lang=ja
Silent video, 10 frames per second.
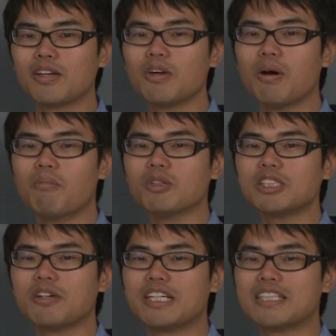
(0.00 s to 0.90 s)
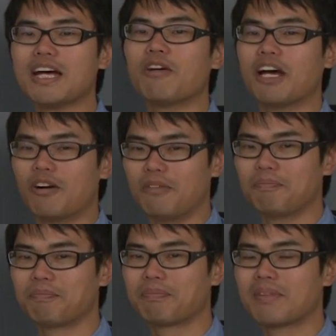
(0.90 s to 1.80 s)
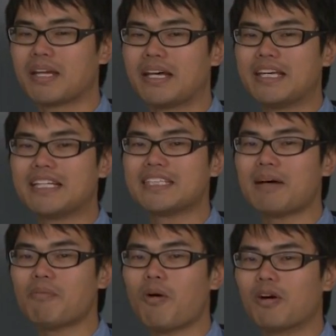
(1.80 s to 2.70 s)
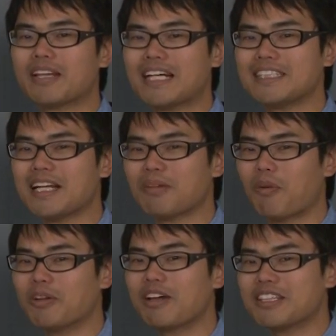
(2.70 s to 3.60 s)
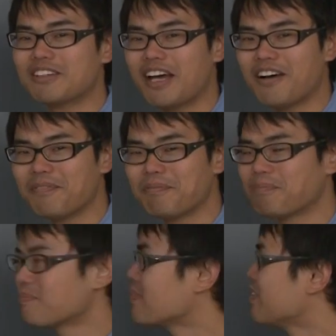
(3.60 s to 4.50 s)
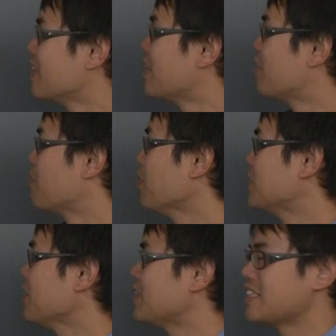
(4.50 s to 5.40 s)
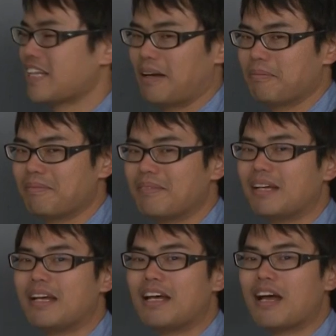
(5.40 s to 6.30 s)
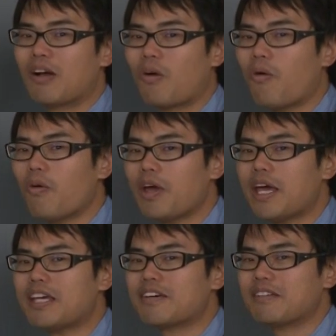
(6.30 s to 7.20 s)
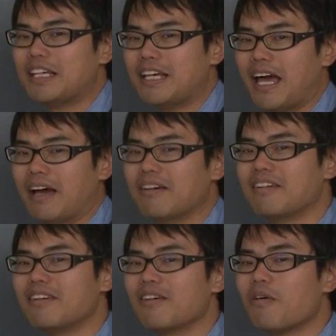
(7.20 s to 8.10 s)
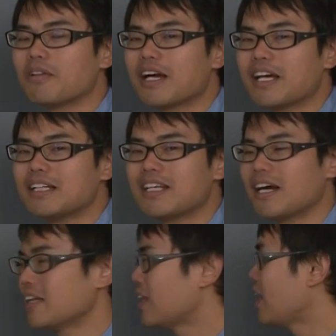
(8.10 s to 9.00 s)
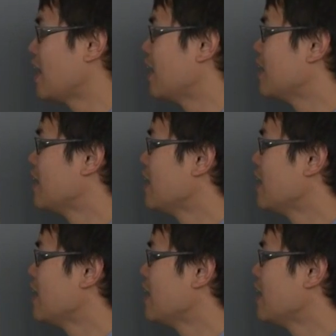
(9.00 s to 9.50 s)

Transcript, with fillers: 今日は文字の引き算をやろう引き算も足し算とポイントは一緒だよ文字の引き算 5a-2a こんな計算があったら